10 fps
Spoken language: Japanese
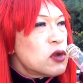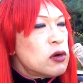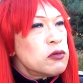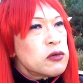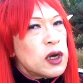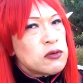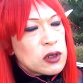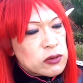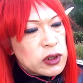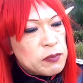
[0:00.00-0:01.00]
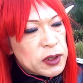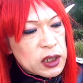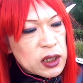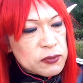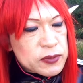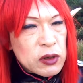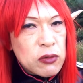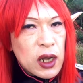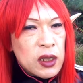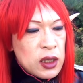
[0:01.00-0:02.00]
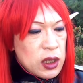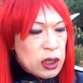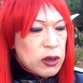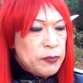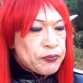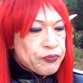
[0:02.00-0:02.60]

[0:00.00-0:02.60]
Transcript: あ本当角が取るやっぱり一回振った方がいいわ